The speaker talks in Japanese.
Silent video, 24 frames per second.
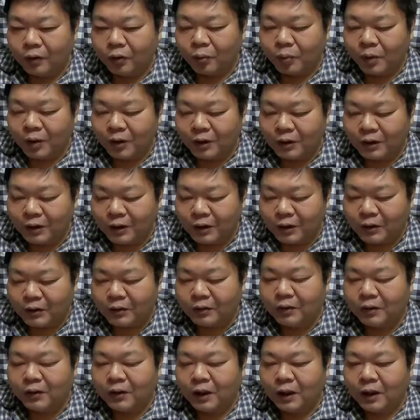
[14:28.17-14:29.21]
ごめんなさいで
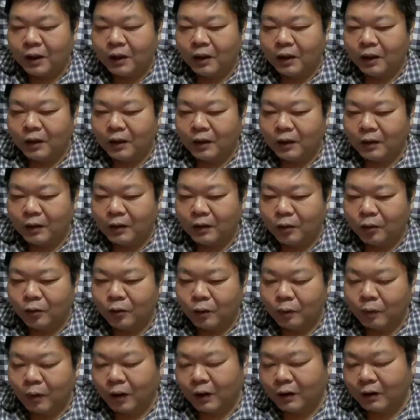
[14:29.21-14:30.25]
済んだ
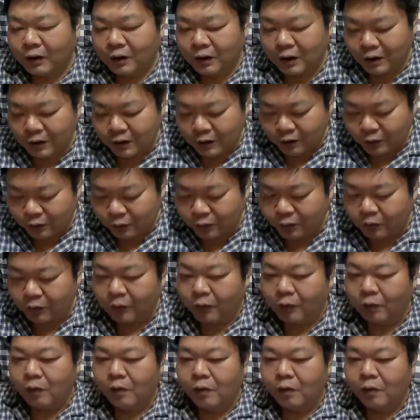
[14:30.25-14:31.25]
のは分かってたにしろ